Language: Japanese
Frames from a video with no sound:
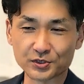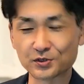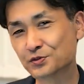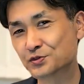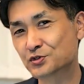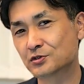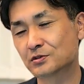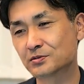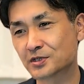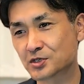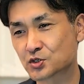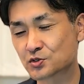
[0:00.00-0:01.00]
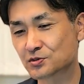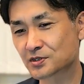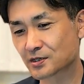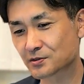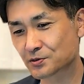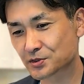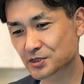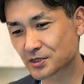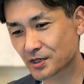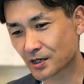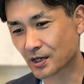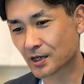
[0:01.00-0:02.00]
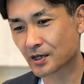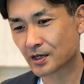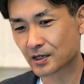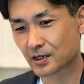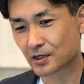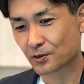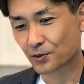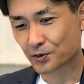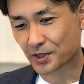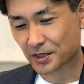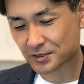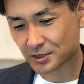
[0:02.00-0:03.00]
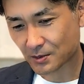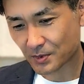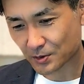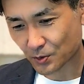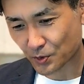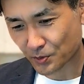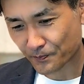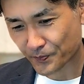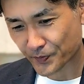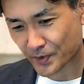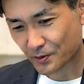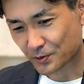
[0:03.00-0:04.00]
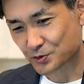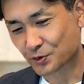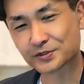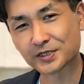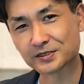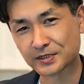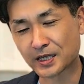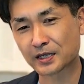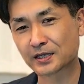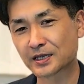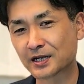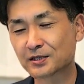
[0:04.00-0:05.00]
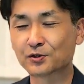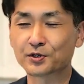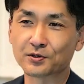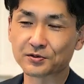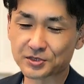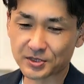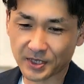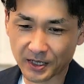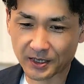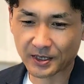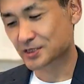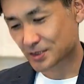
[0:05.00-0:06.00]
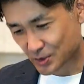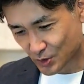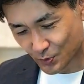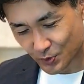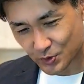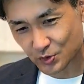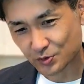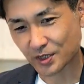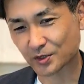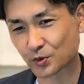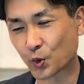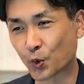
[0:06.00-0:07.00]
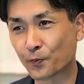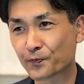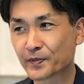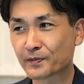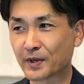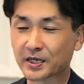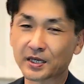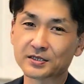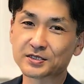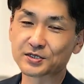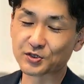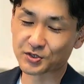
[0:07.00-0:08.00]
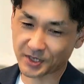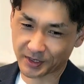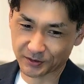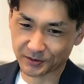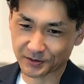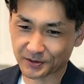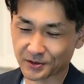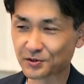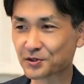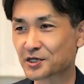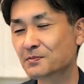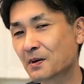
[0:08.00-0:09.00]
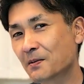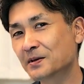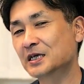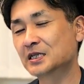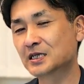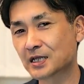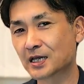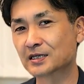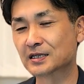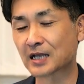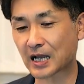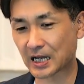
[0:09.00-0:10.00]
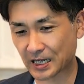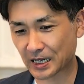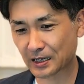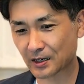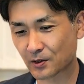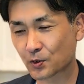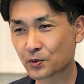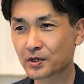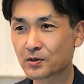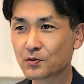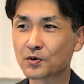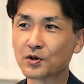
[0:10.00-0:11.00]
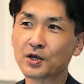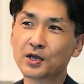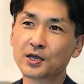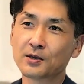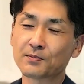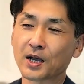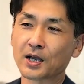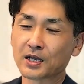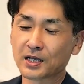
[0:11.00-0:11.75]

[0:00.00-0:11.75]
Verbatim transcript: YouTube で集客をして、お客様とこう直接ねやり取りをして、注文住宅をまあ建築していくっていう今までにない流れ、これをまあ